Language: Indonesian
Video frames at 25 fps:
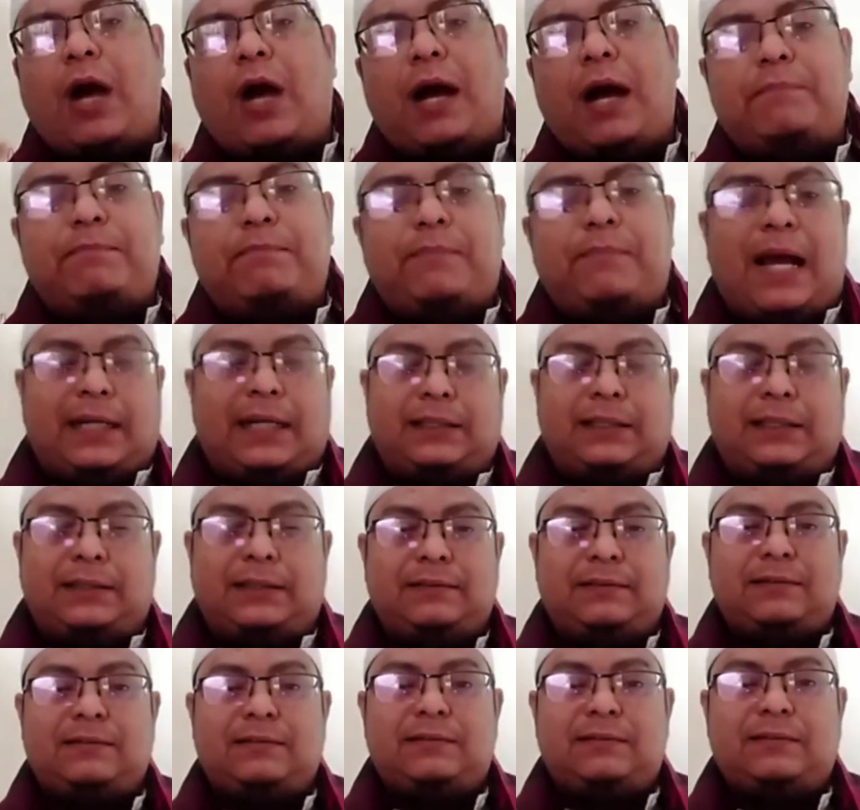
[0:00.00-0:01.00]
Kemudian
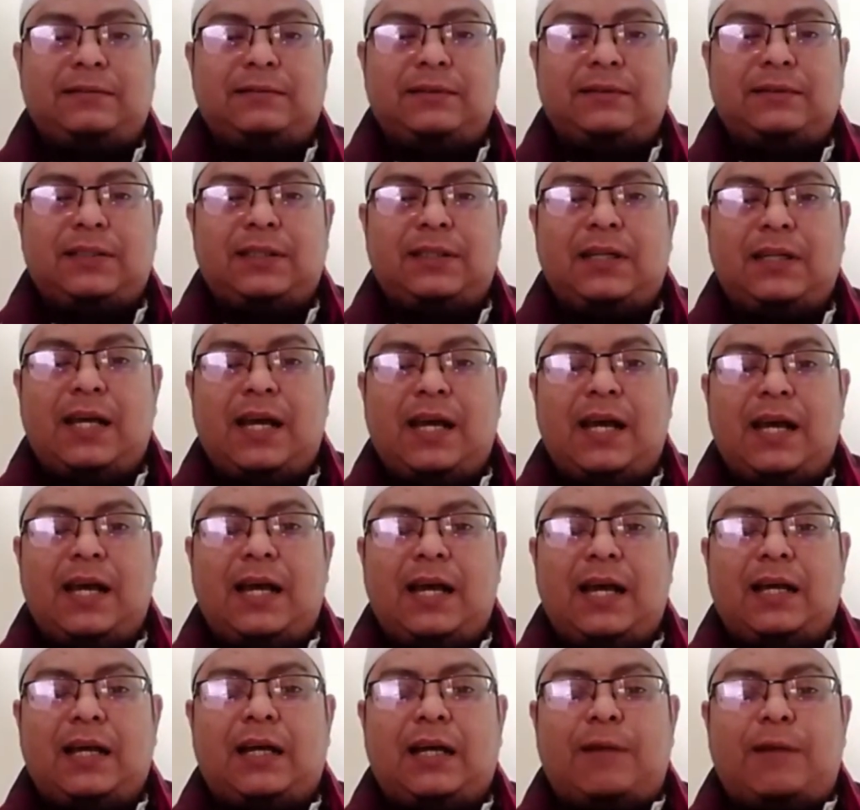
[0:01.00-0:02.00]
ibunya mengatakan,
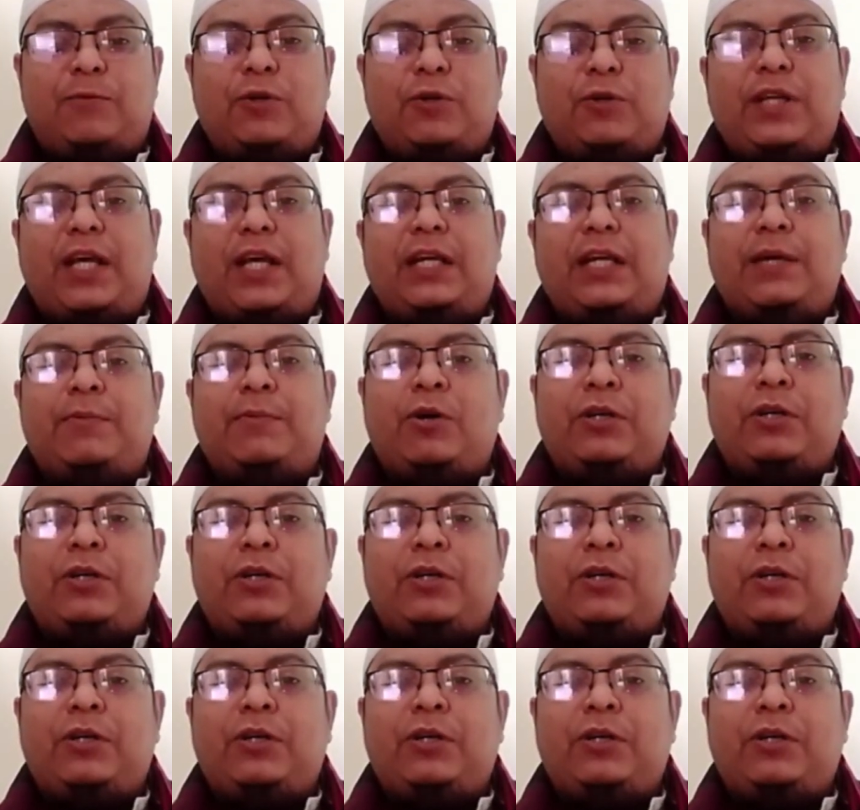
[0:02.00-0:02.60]
silakan